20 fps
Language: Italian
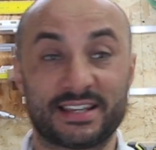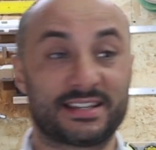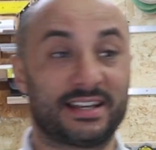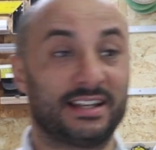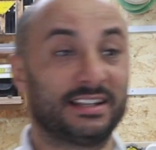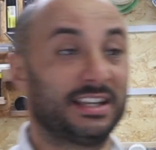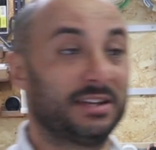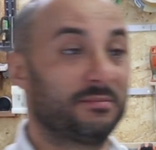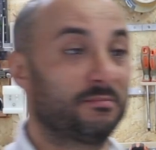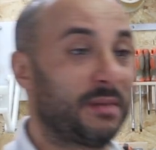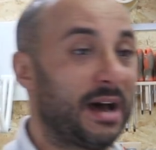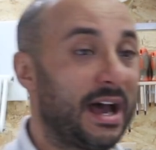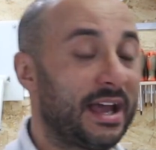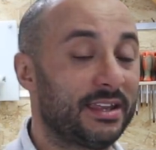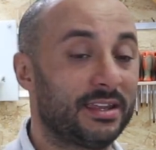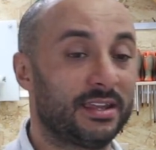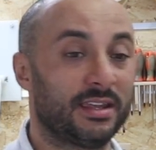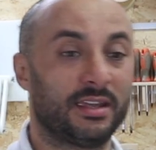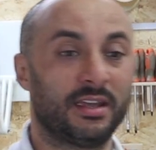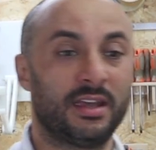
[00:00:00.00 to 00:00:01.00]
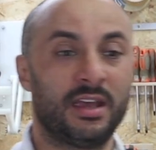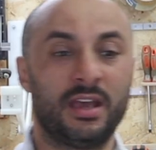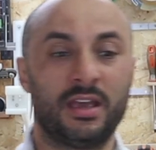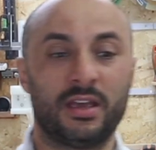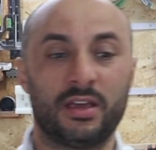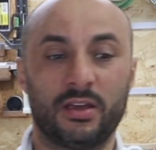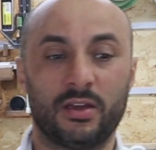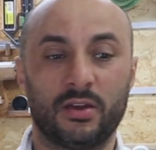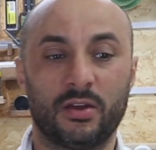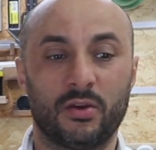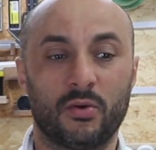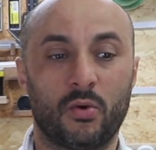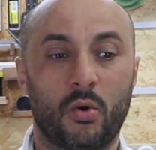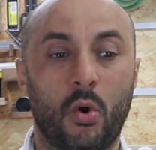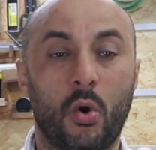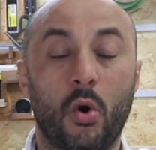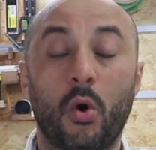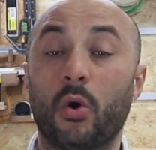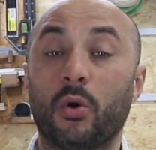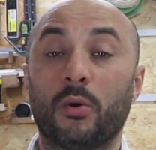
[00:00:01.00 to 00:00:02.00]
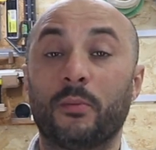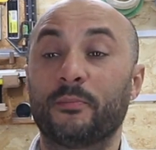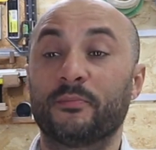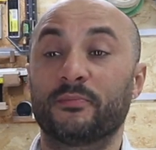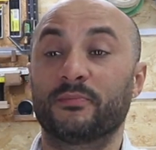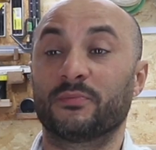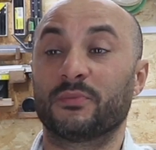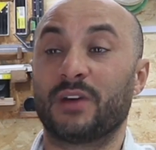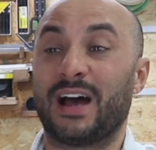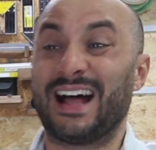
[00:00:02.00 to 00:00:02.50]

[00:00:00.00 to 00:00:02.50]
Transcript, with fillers: scaldabagni eh, o mh, mm,